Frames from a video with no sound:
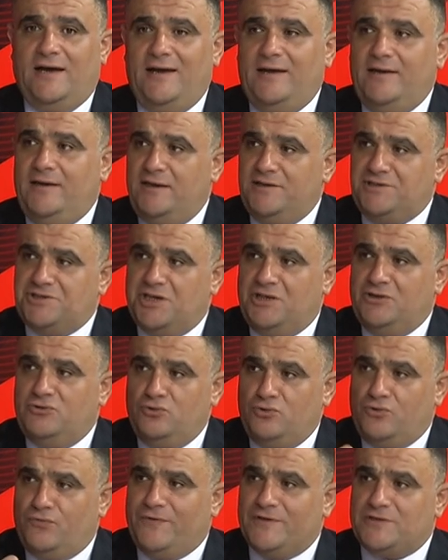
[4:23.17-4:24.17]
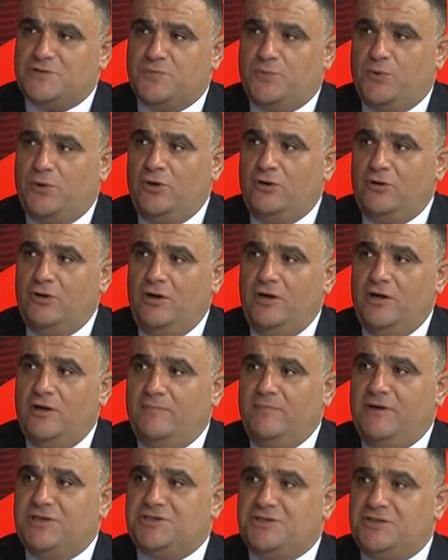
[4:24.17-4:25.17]
Aynen Şanlıurfa Spor
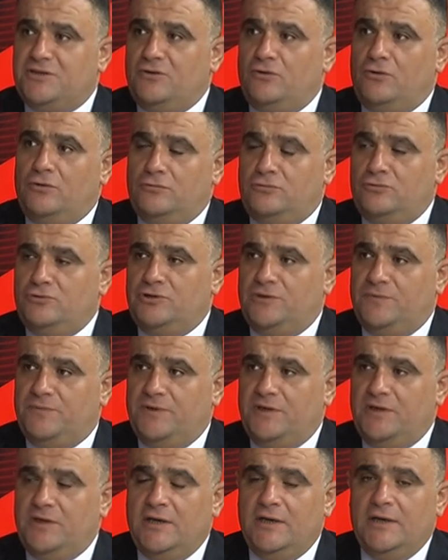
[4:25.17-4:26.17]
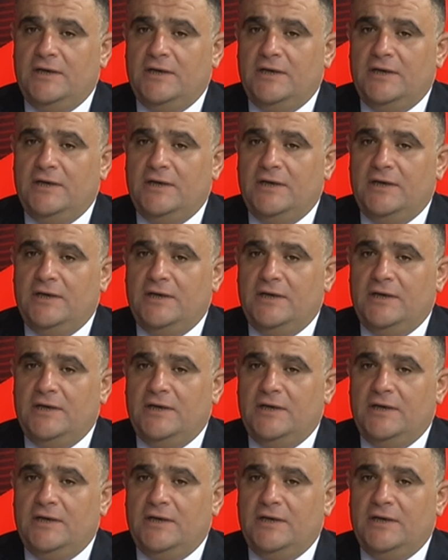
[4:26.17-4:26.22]
maçında olduğu gibi.